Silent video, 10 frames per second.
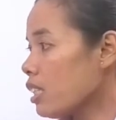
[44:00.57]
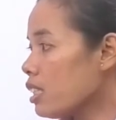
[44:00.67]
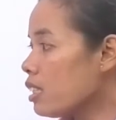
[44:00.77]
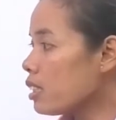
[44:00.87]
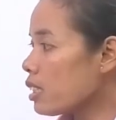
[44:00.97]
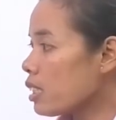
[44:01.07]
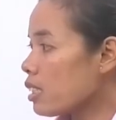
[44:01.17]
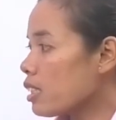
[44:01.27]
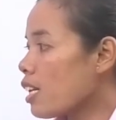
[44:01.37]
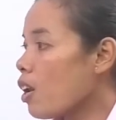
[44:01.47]
dương
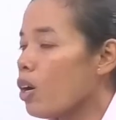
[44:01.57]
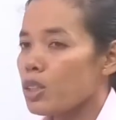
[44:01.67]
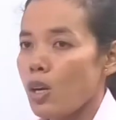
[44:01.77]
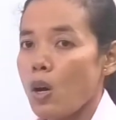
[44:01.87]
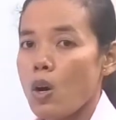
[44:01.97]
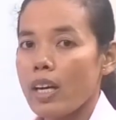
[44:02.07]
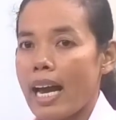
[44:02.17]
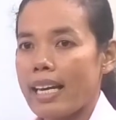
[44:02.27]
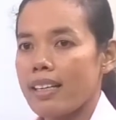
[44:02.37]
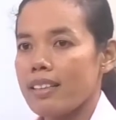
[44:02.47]
chỉ lô cắt đấy